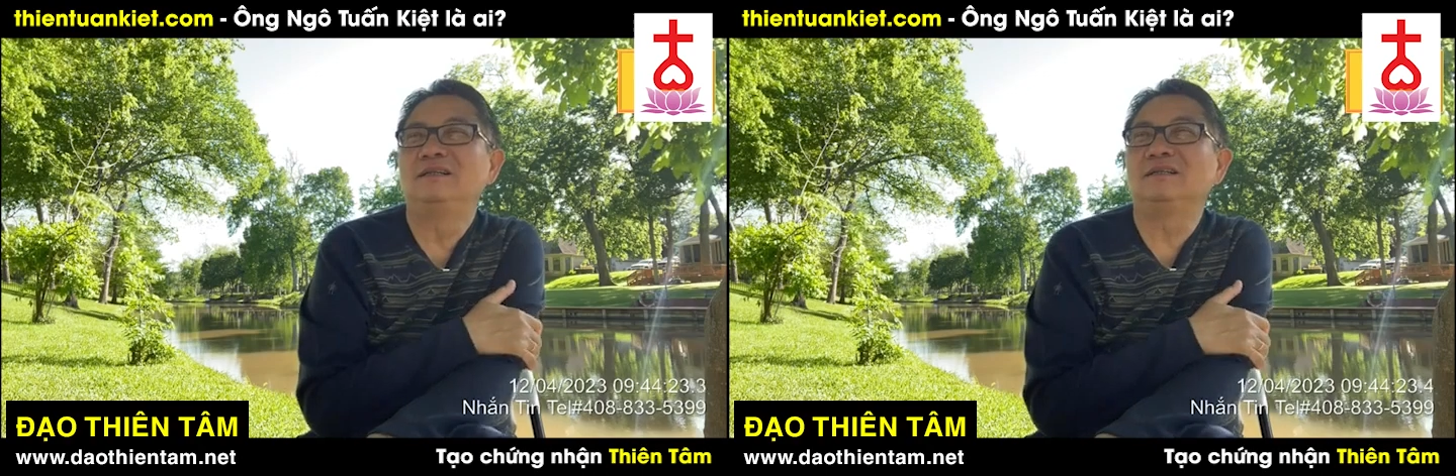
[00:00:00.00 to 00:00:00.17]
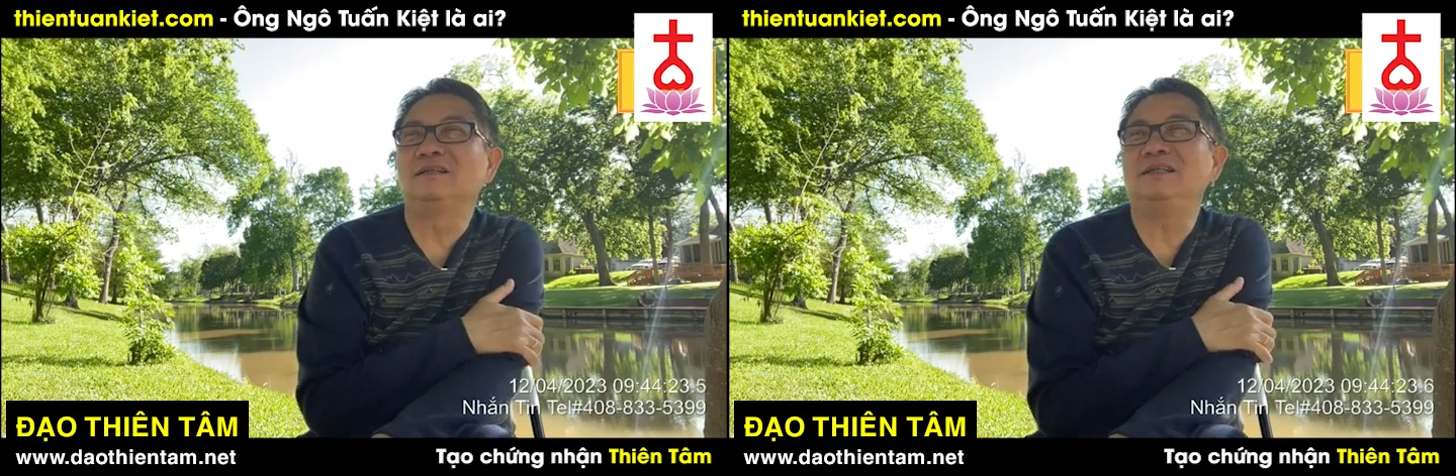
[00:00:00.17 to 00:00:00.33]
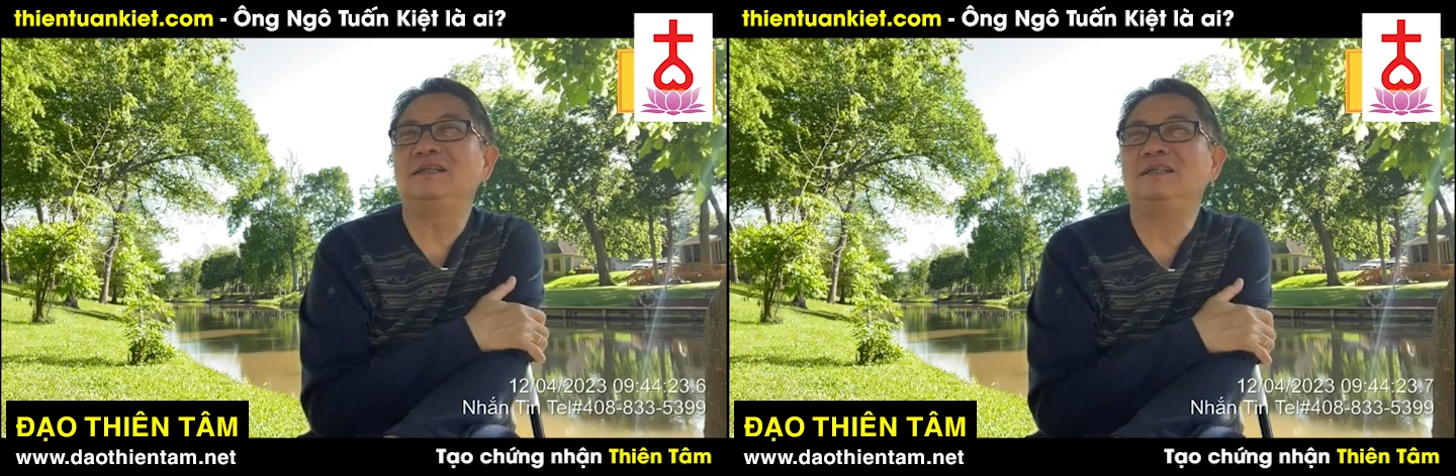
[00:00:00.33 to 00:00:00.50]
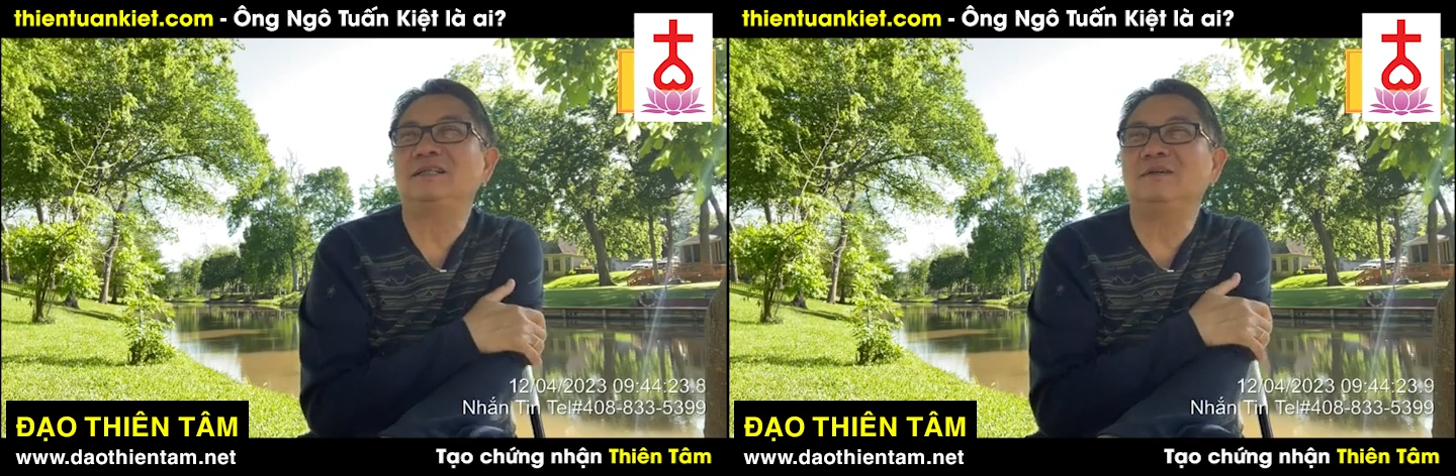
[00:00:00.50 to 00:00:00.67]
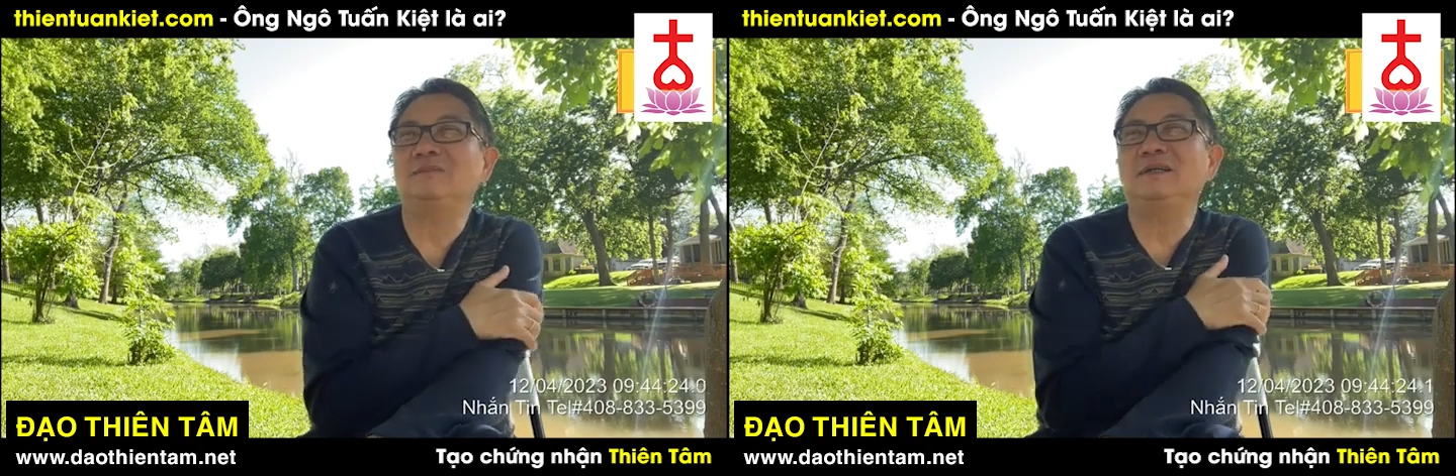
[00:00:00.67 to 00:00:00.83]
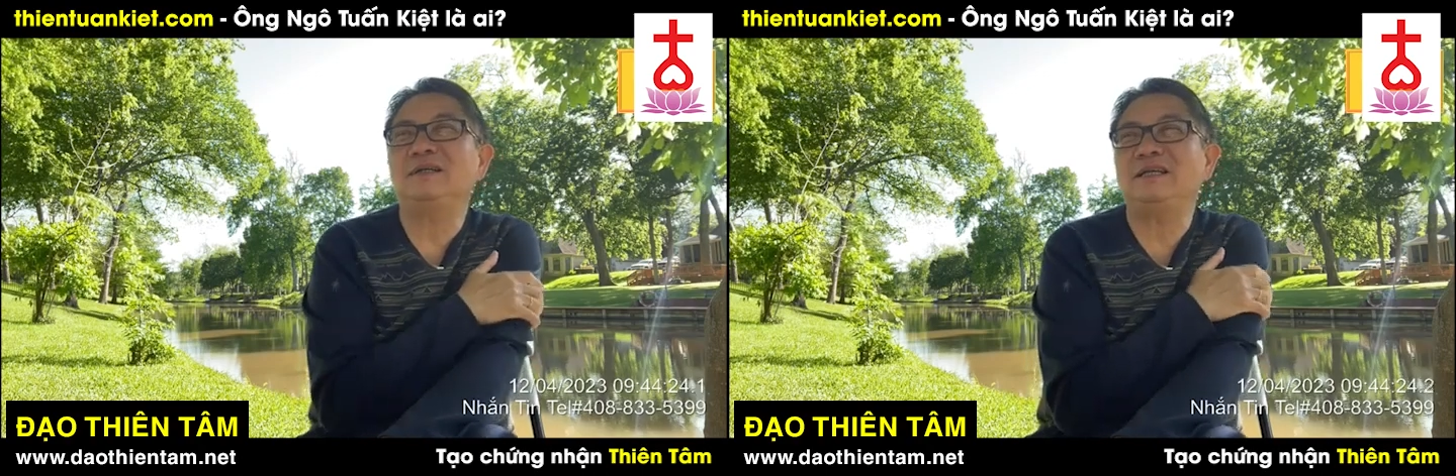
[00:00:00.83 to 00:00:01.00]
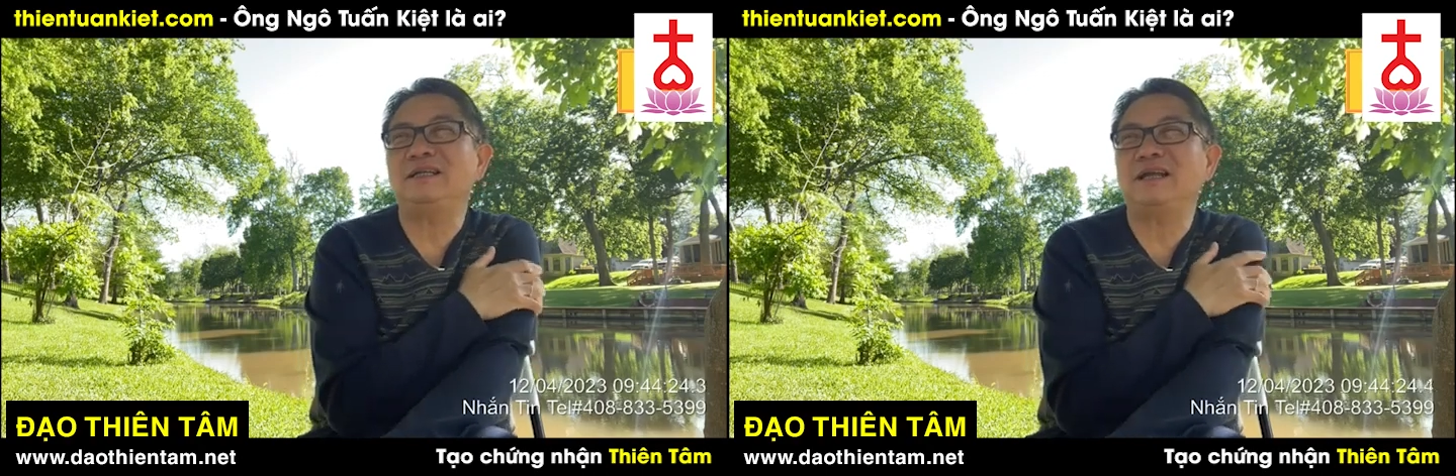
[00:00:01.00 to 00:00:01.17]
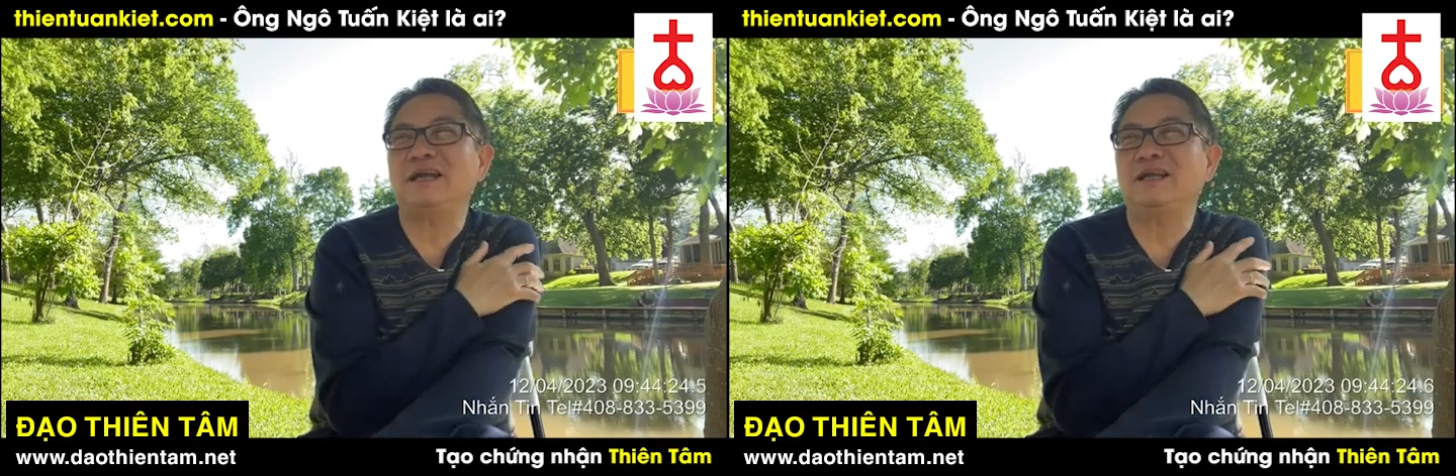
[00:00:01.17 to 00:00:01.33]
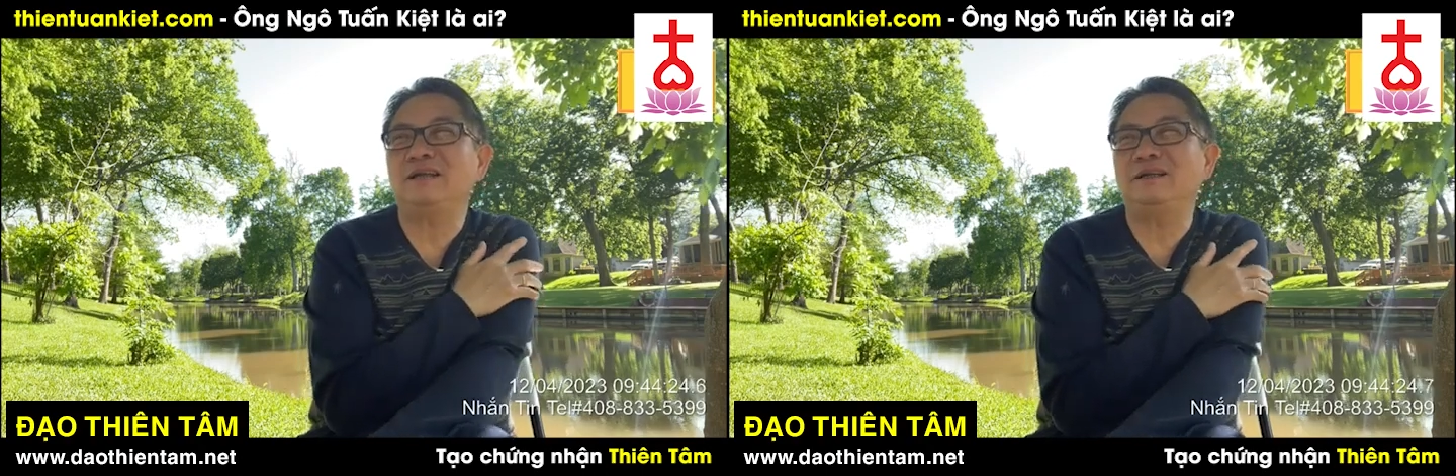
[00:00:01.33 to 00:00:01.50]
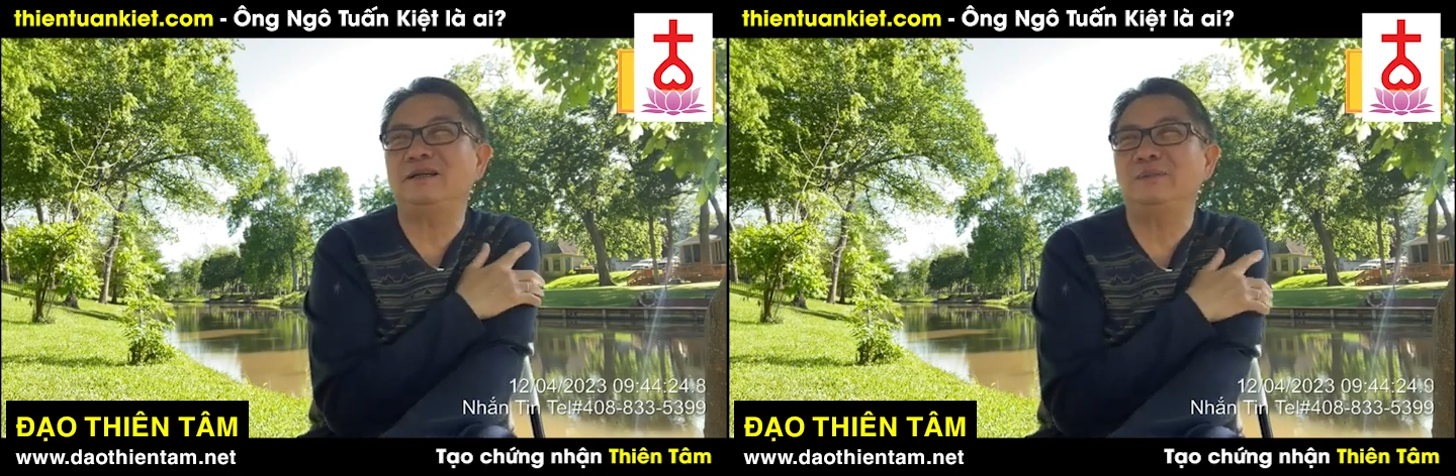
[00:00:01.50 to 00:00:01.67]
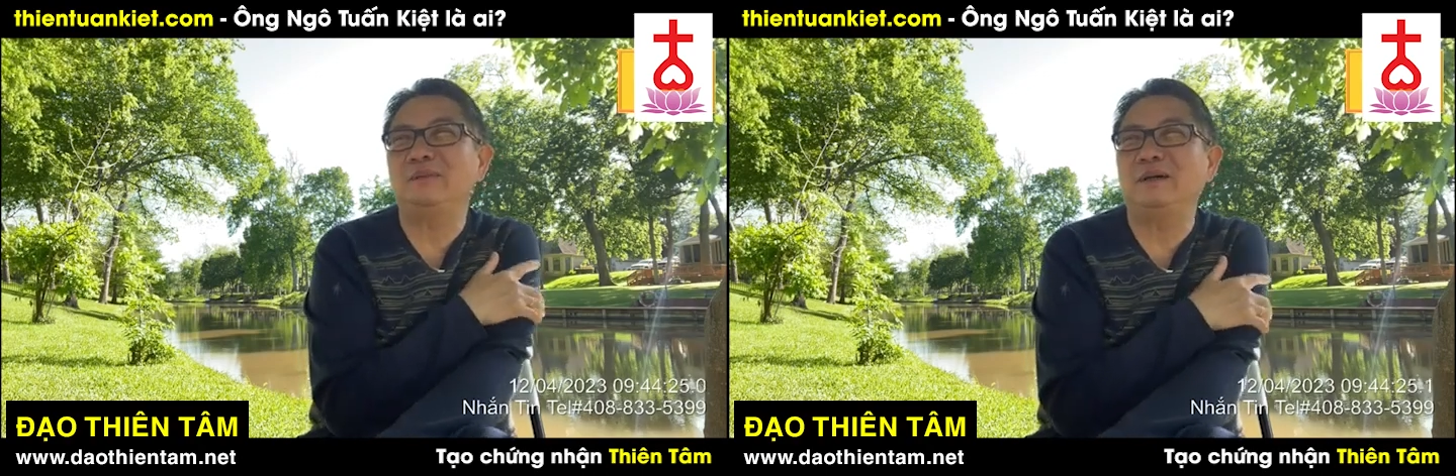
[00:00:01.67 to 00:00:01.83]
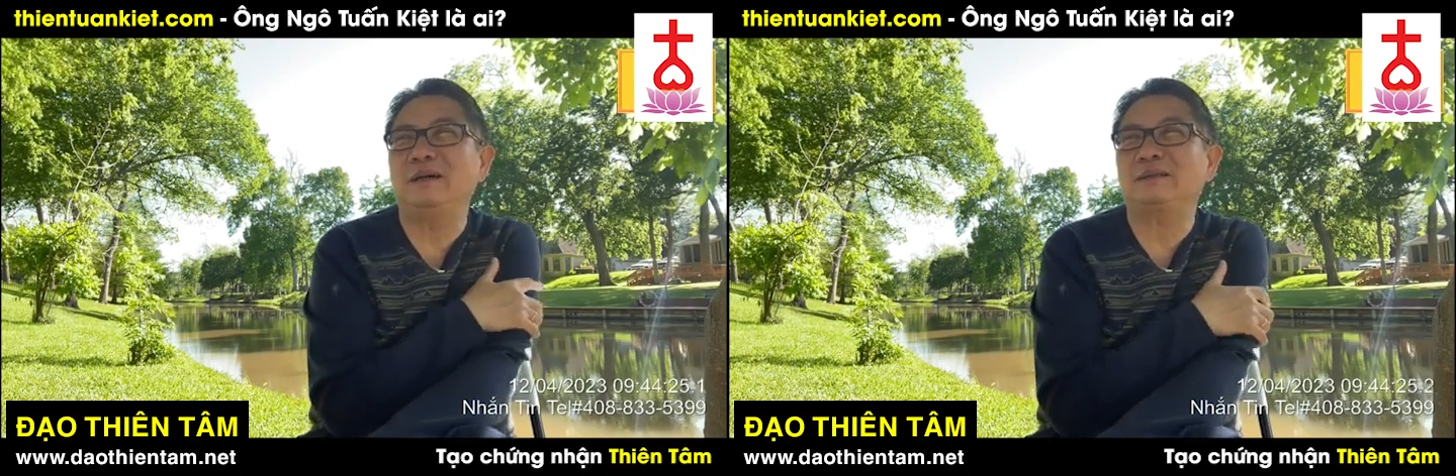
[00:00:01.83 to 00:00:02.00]
Người sống ở thế gian
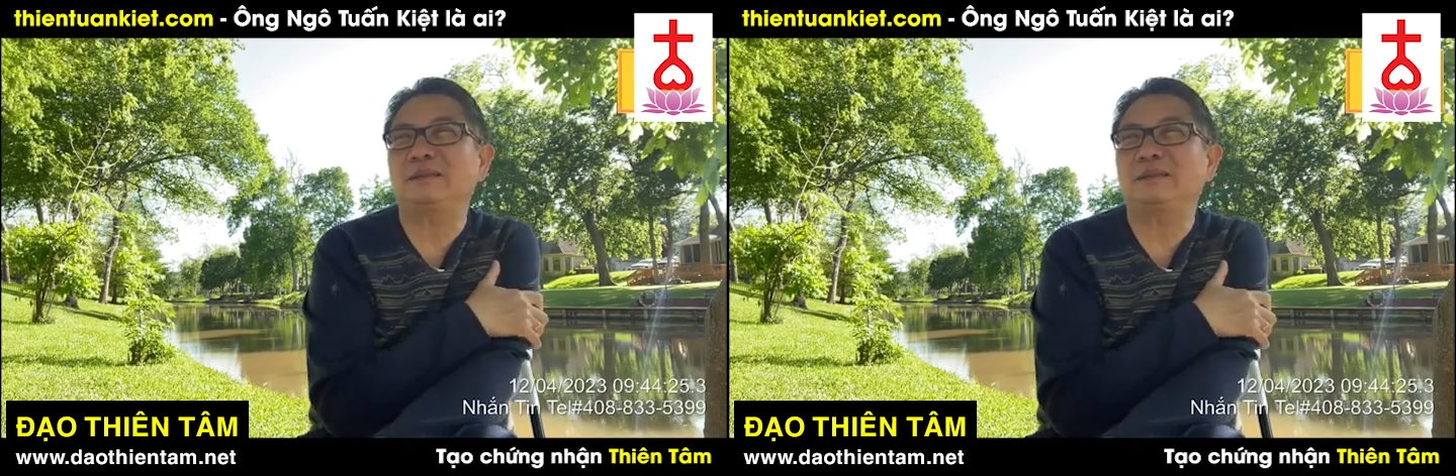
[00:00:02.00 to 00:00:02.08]
nhưng mà